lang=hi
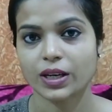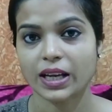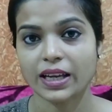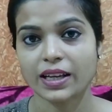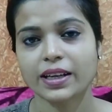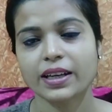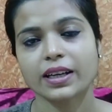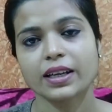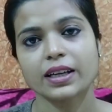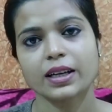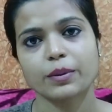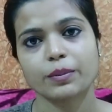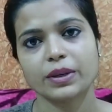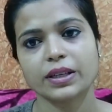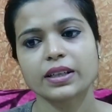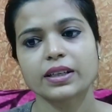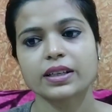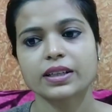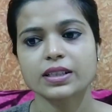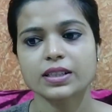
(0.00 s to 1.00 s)
को लाइक करें
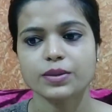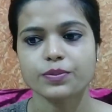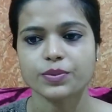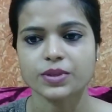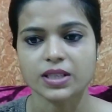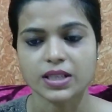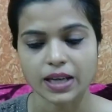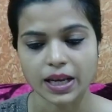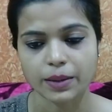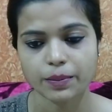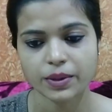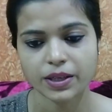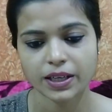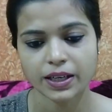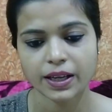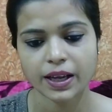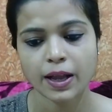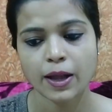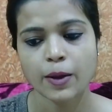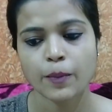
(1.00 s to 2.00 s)
कमेंट करें सब्सक्राइब
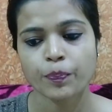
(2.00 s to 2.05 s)
करें